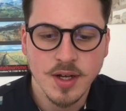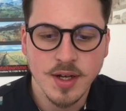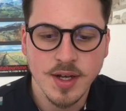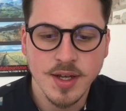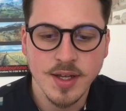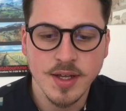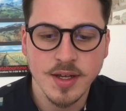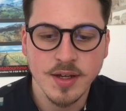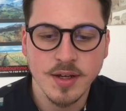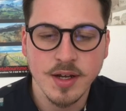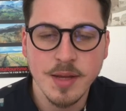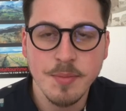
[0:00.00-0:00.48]

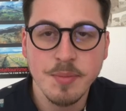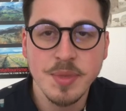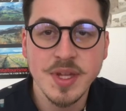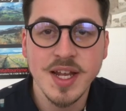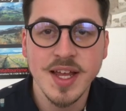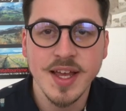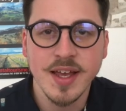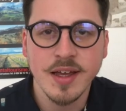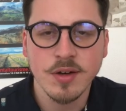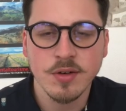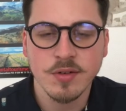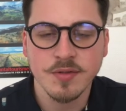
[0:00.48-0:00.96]
euh, les,
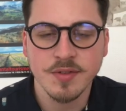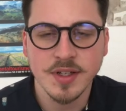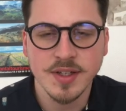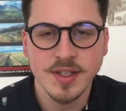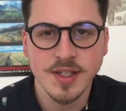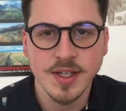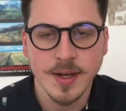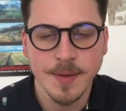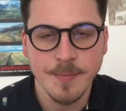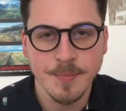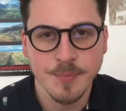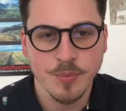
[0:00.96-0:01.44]
bilingues, on va
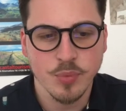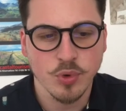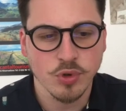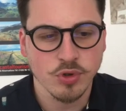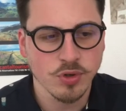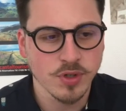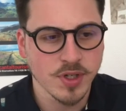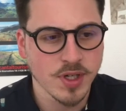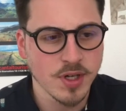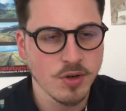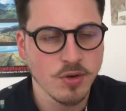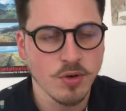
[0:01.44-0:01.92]
dire, pour
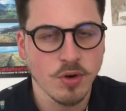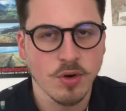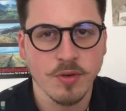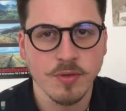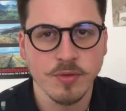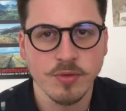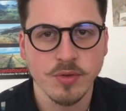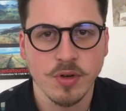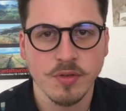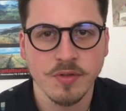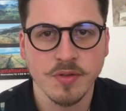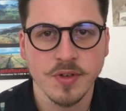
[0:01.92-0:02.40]
ceux qui l'auront
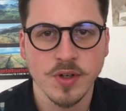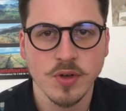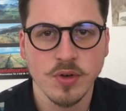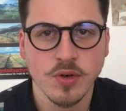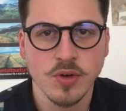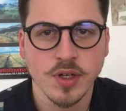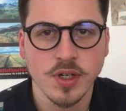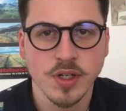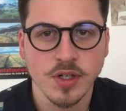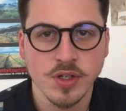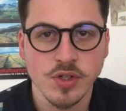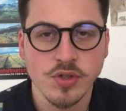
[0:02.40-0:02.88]
vu en
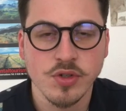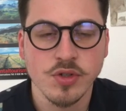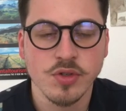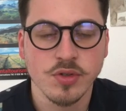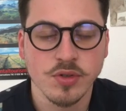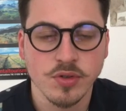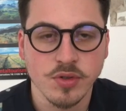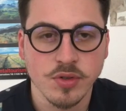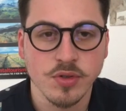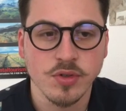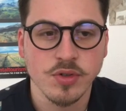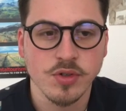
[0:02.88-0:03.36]
VO, et je,
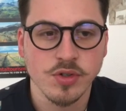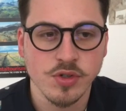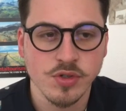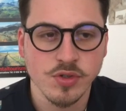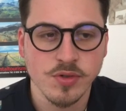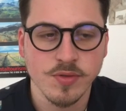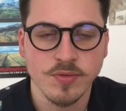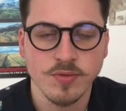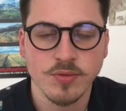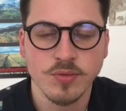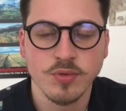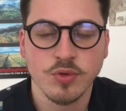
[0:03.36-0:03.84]

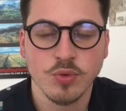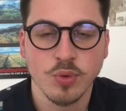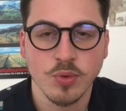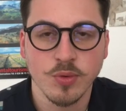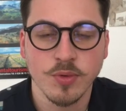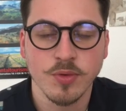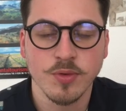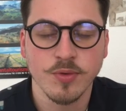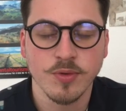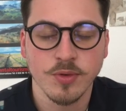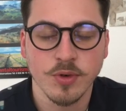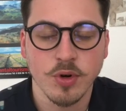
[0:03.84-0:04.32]
vous,
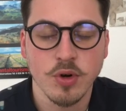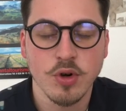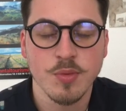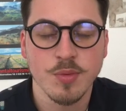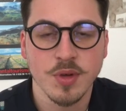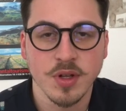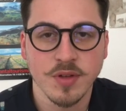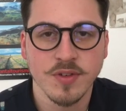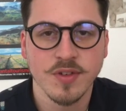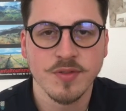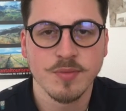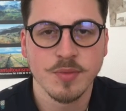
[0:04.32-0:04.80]

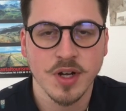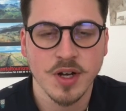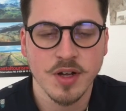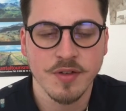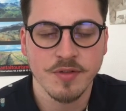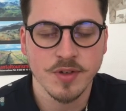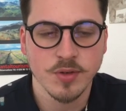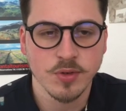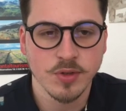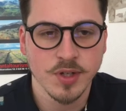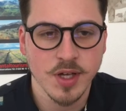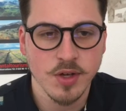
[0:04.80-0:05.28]
recommande vivement la
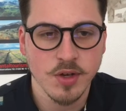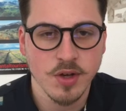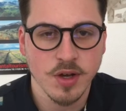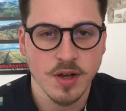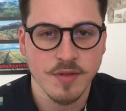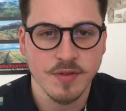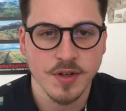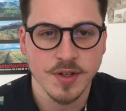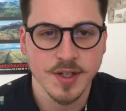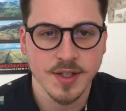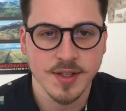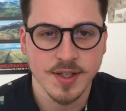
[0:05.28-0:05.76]
VO d'ailleurs
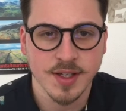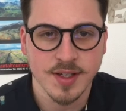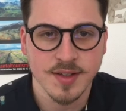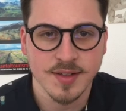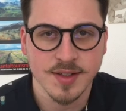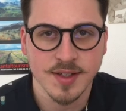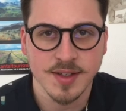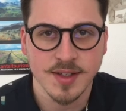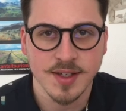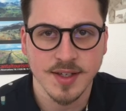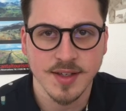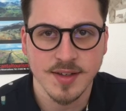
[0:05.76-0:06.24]
avant d'attaquer
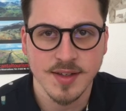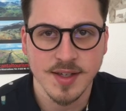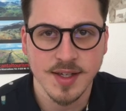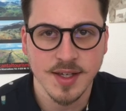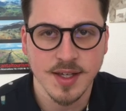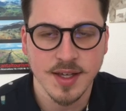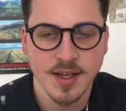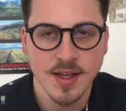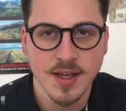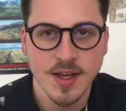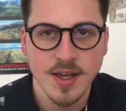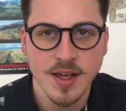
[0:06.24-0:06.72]
cette
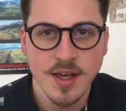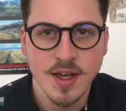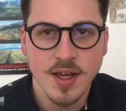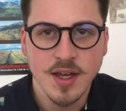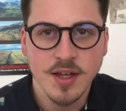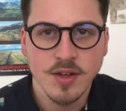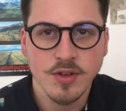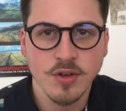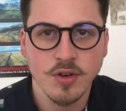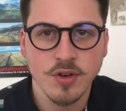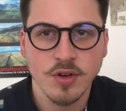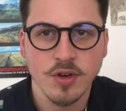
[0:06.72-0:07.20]
critique.
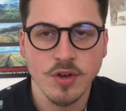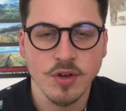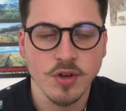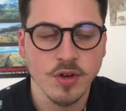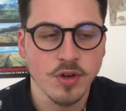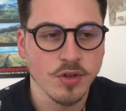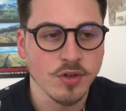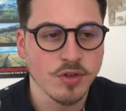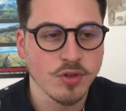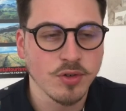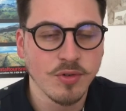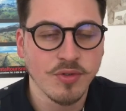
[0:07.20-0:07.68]
Donc
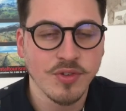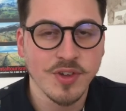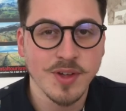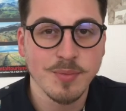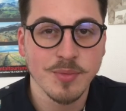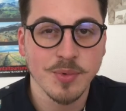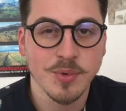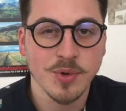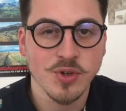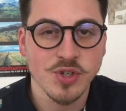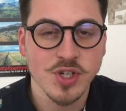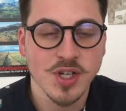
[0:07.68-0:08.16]
euh, ce
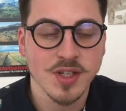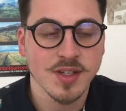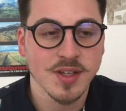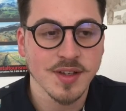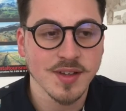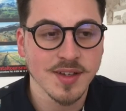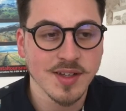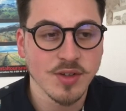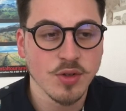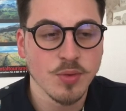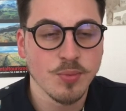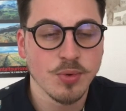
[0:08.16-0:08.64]
film que
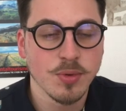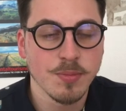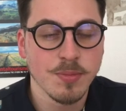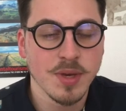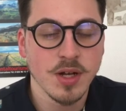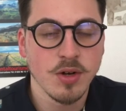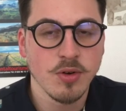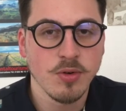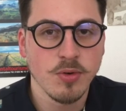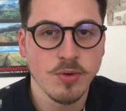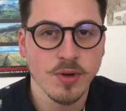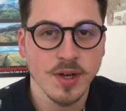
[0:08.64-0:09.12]
j'attendais depuis
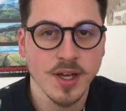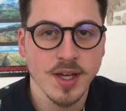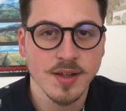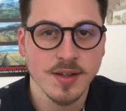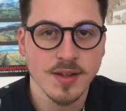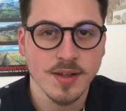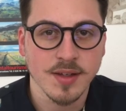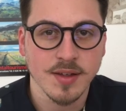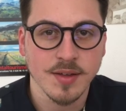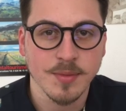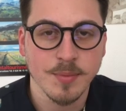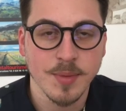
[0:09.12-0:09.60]
belle
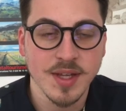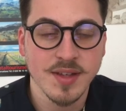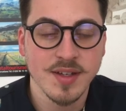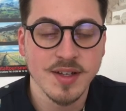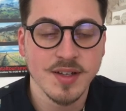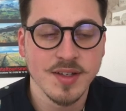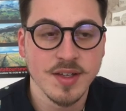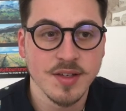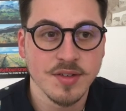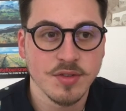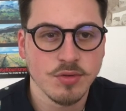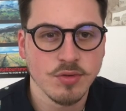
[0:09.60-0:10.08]
lurette
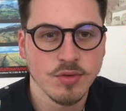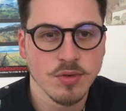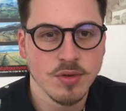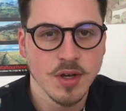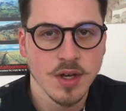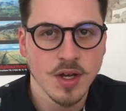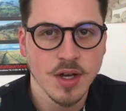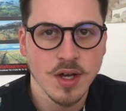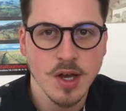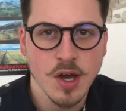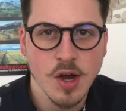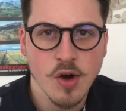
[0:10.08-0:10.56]
m'a-t-il déçu
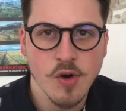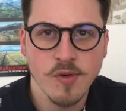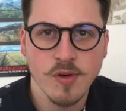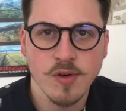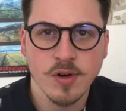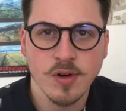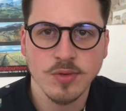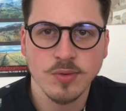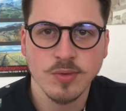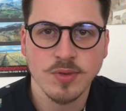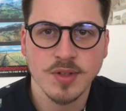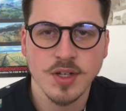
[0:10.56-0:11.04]
On va
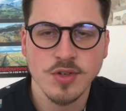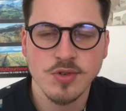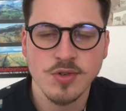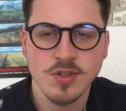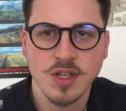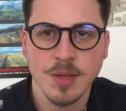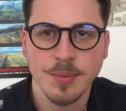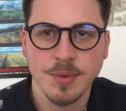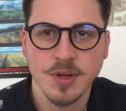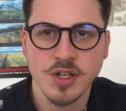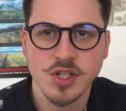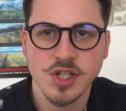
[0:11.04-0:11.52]
voir tout ça
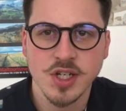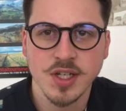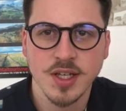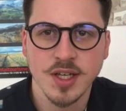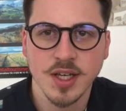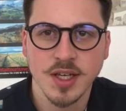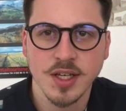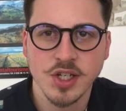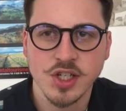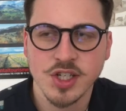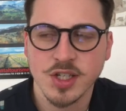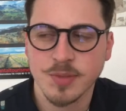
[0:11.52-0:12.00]
juste après le
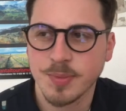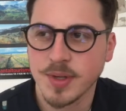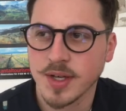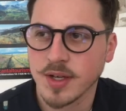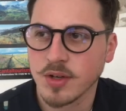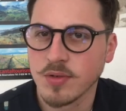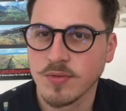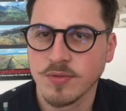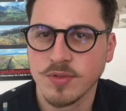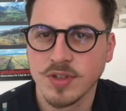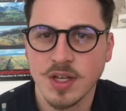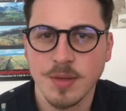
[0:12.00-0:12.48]
générique, j'espère
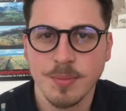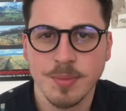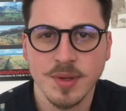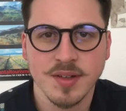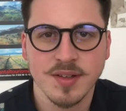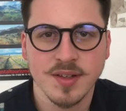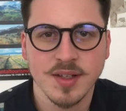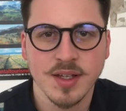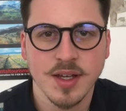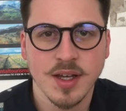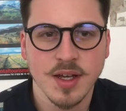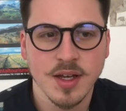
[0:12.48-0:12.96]
que vous avez
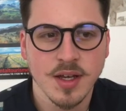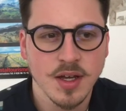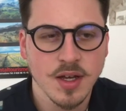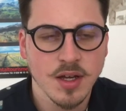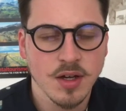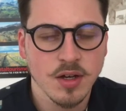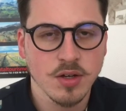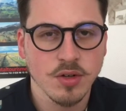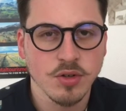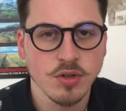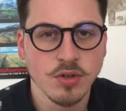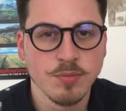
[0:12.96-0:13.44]
passé
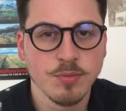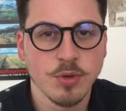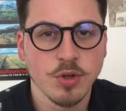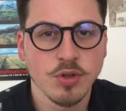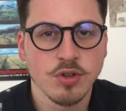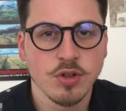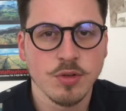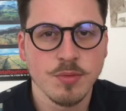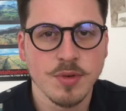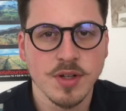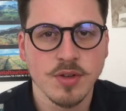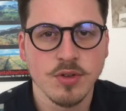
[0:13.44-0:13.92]
euh, une bonne
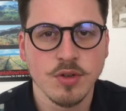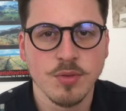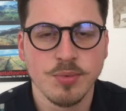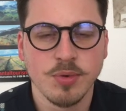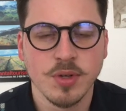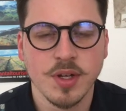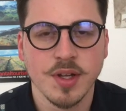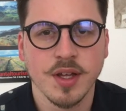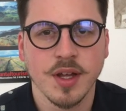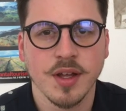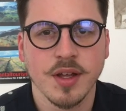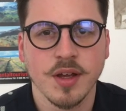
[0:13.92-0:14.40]
semaine depuis
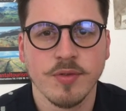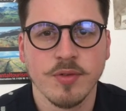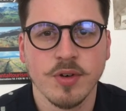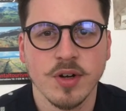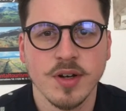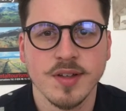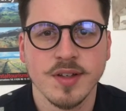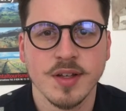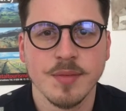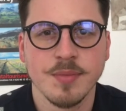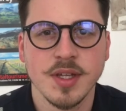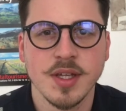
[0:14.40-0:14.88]
la dernière fois
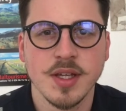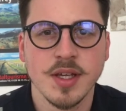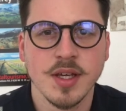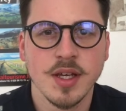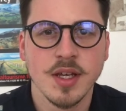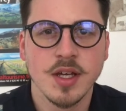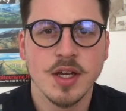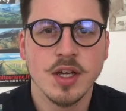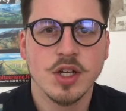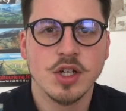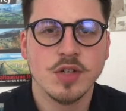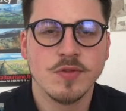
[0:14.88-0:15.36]
les amis.
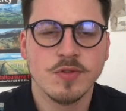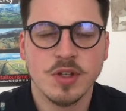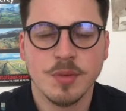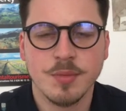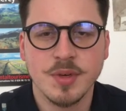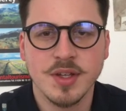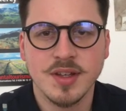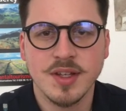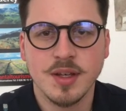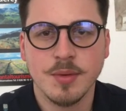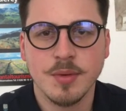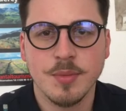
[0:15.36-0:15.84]
Je vous
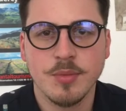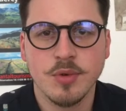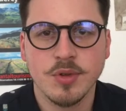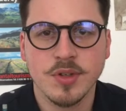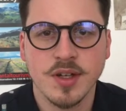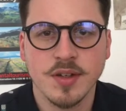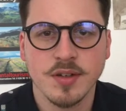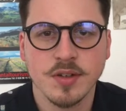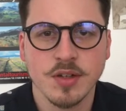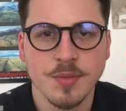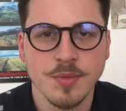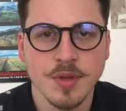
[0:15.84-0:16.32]
emmène dans ma
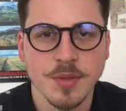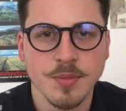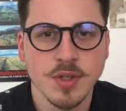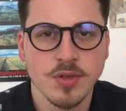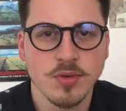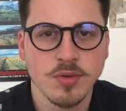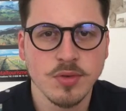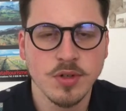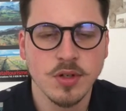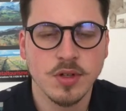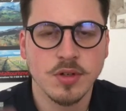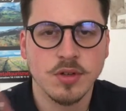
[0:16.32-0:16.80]
besace comme
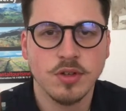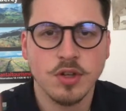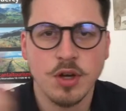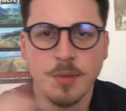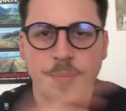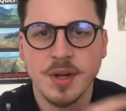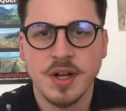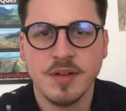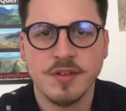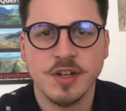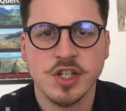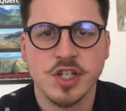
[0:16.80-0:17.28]
d'habitude,
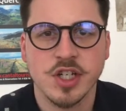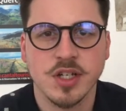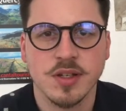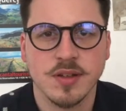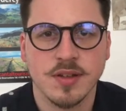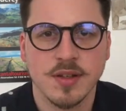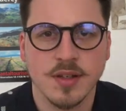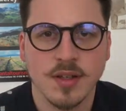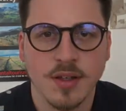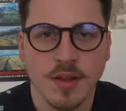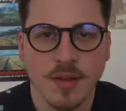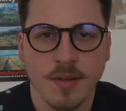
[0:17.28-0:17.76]
top à la
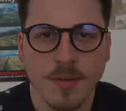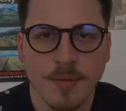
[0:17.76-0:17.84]
vachette